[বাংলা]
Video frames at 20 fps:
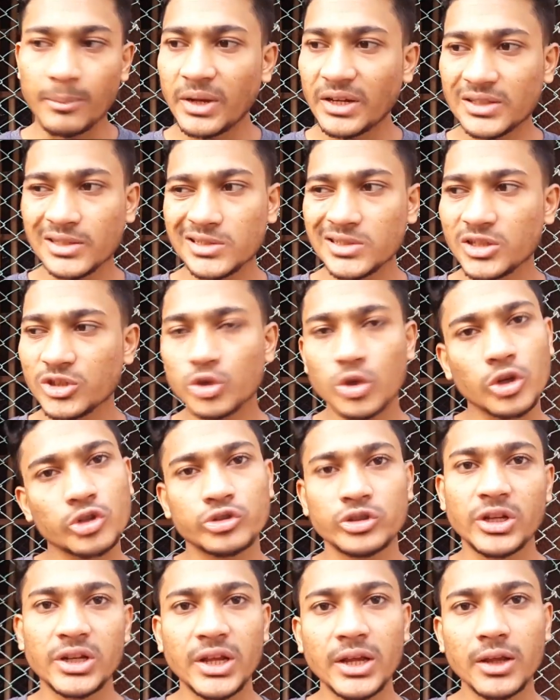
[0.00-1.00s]
আমরা একটা জিনিস
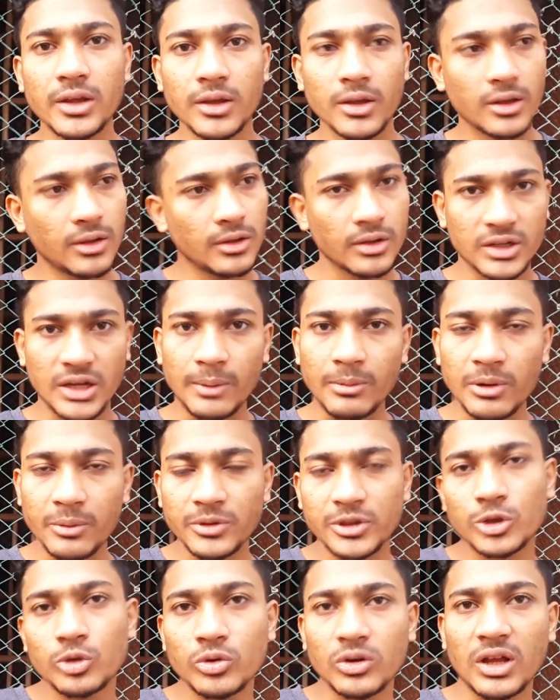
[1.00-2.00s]
সরাসরি এনে
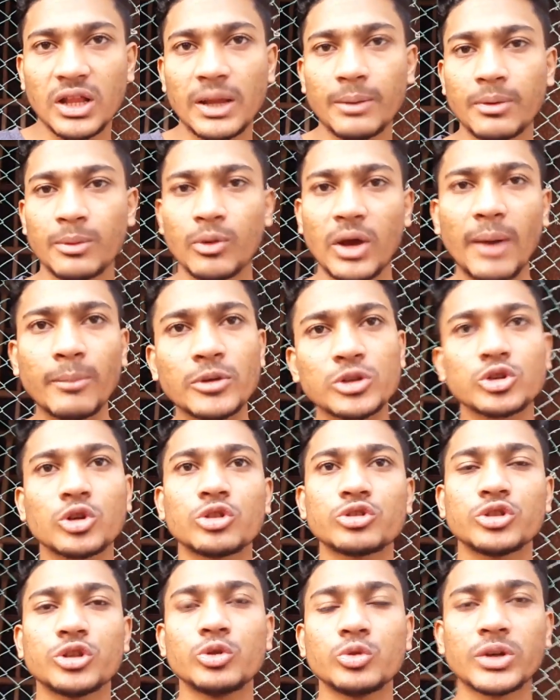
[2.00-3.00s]
খামারের ভিতরে ঢুকালাম এবং আমরা
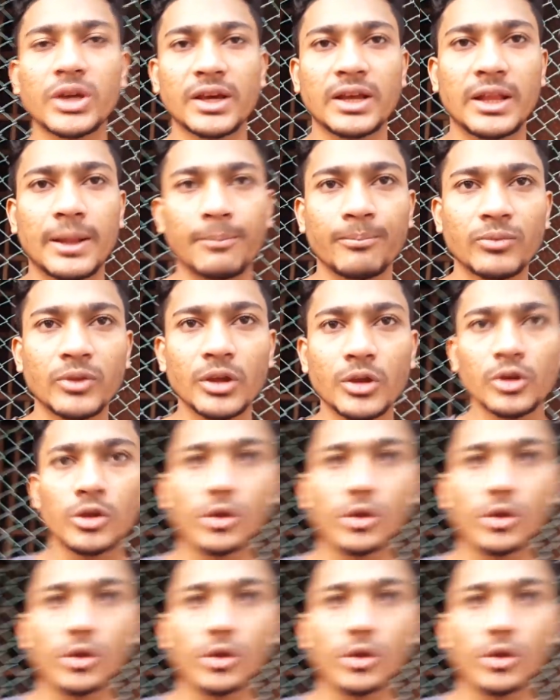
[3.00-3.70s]
সরাসরি ঢুকে গেলাম